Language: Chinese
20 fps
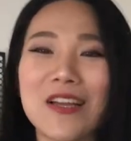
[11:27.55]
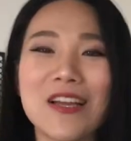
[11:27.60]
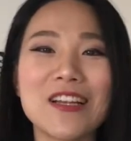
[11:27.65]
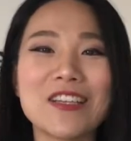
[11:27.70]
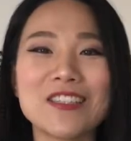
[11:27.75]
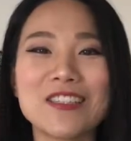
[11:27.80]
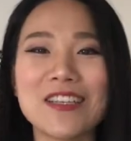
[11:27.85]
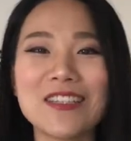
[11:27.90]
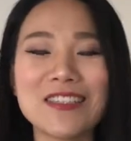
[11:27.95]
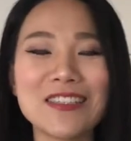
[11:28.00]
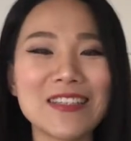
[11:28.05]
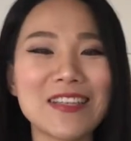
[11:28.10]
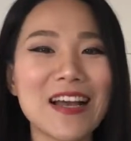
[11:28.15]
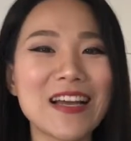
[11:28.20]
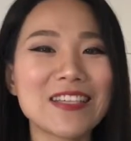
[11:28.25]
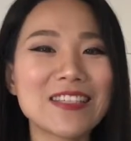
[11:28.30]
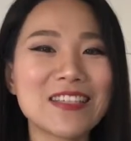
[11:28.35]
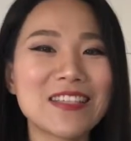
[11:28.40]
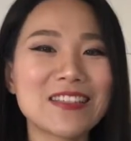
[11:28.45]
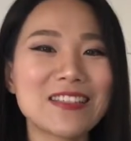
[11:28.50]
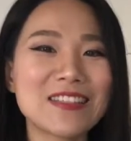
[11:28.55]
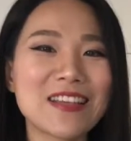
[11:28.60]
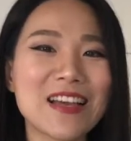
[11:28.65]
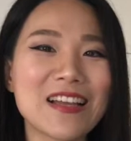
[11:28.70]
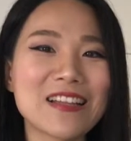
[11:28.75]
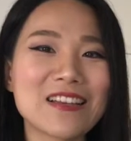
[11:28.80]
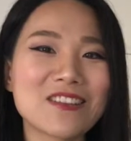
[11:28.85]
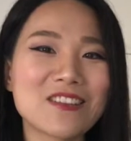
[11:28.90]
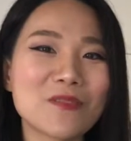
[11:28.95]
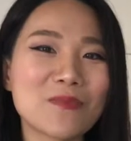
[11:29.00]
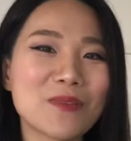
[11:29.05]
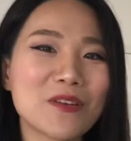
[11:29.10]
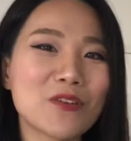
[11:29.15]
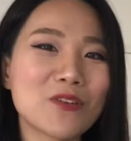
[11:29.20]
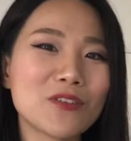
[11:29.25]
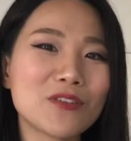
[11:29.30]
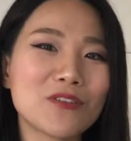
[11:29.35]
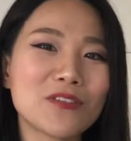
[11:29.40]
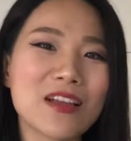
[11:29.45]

很神奇，它是个 cider， 是苹果酒，